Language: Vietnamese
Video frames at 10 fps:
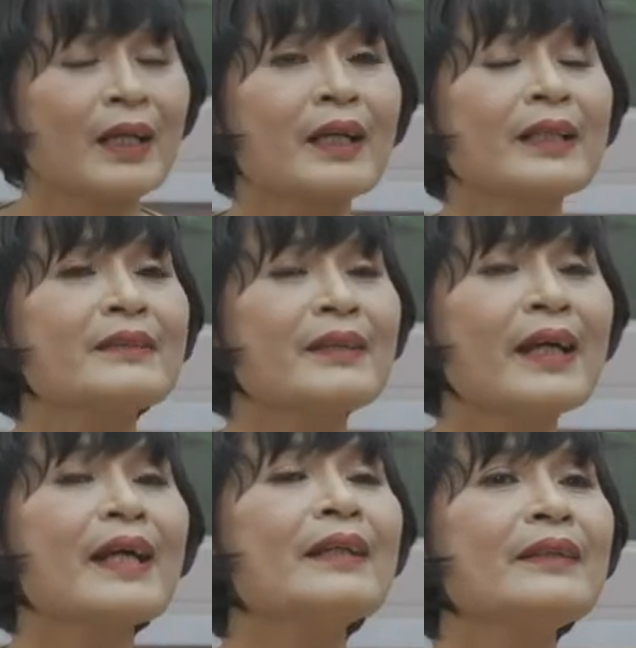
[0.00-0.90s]
À, cái thứ
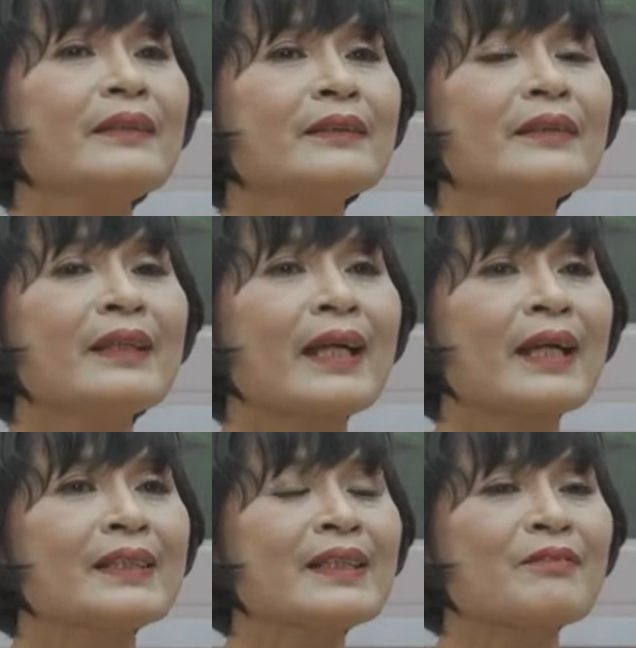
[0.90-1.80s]
hai nữa
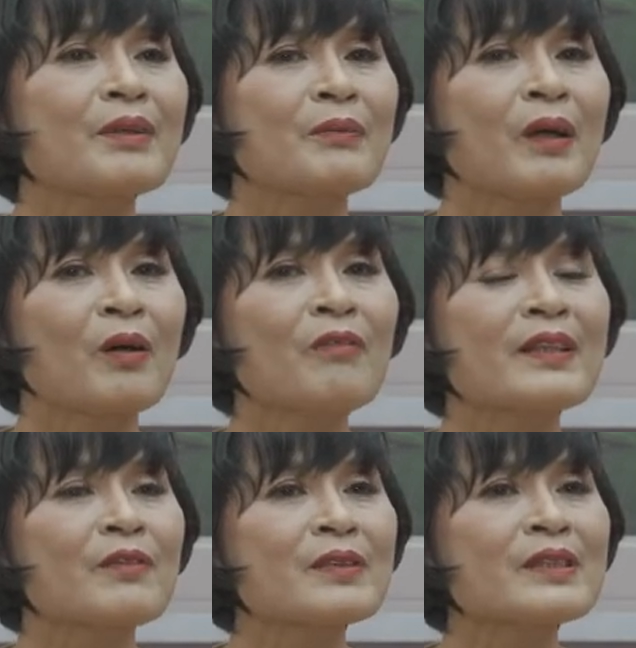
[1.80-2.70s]
là cái sản phẩm đó
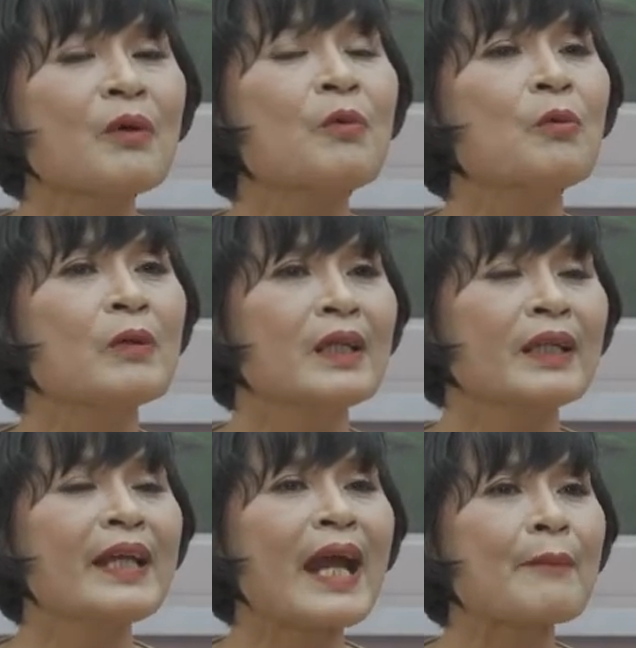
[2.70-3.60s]
phải có giàu
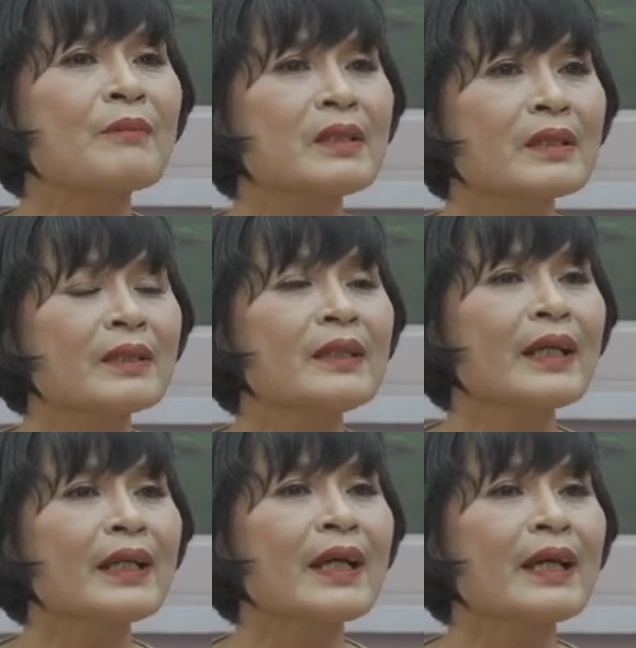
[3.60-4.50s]
cái hàm lượng đê
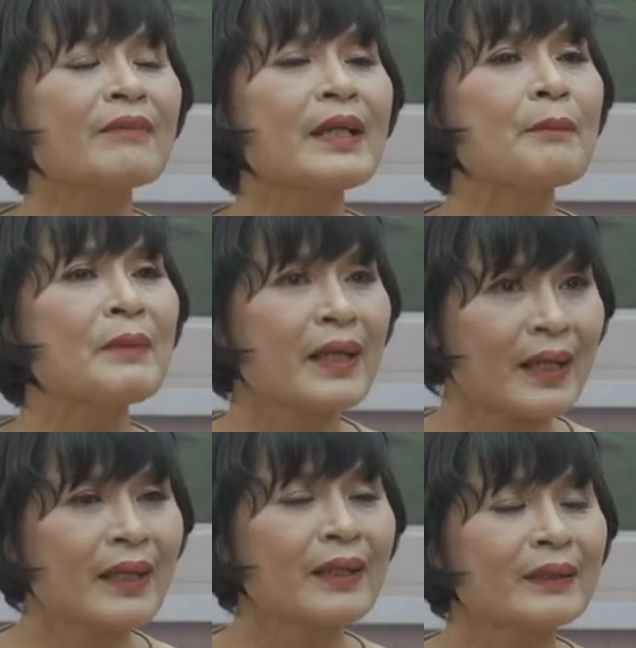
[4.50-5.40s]
hát a và e pê
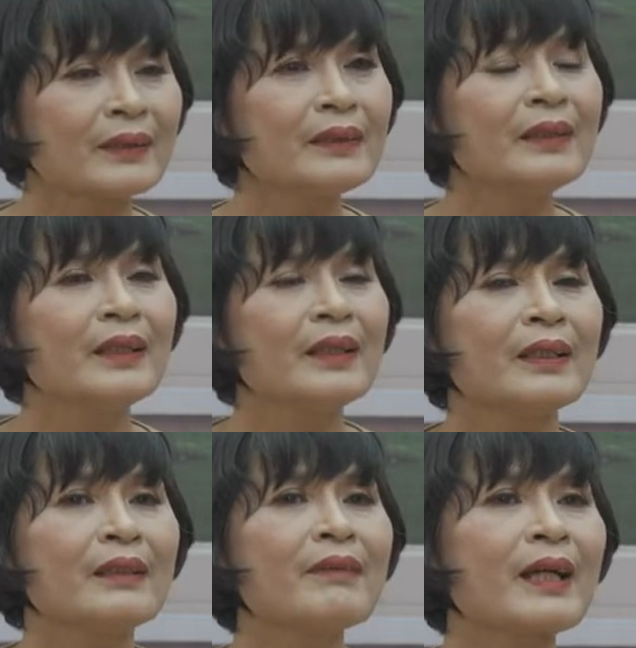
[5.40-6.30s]
a. Đấy.
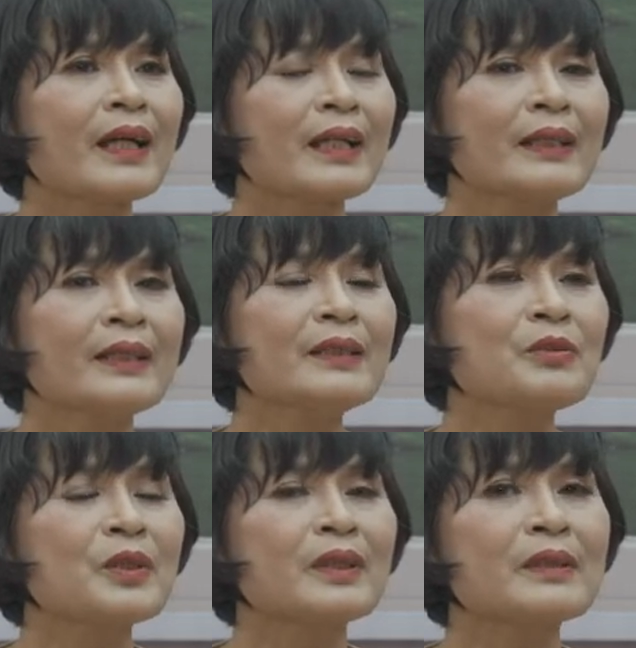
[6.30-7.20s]
Thế và cái tiêu
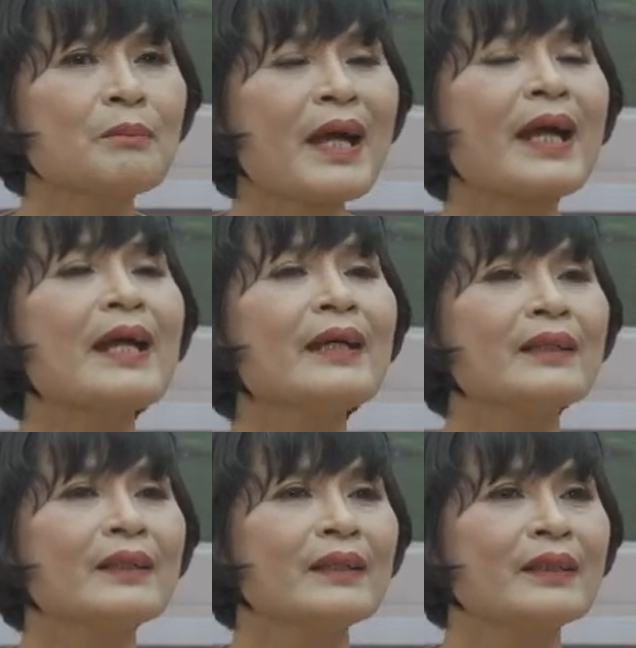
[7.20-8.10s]
chuẩn thứ ba
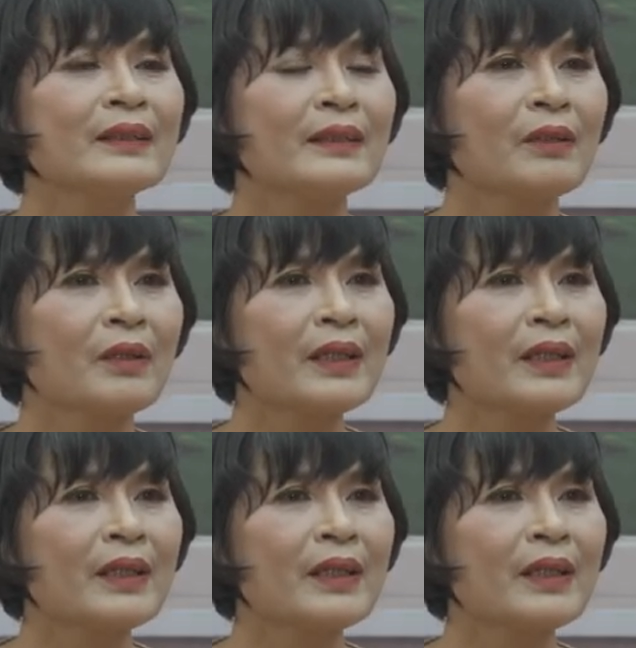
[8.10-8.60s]
đấy, đó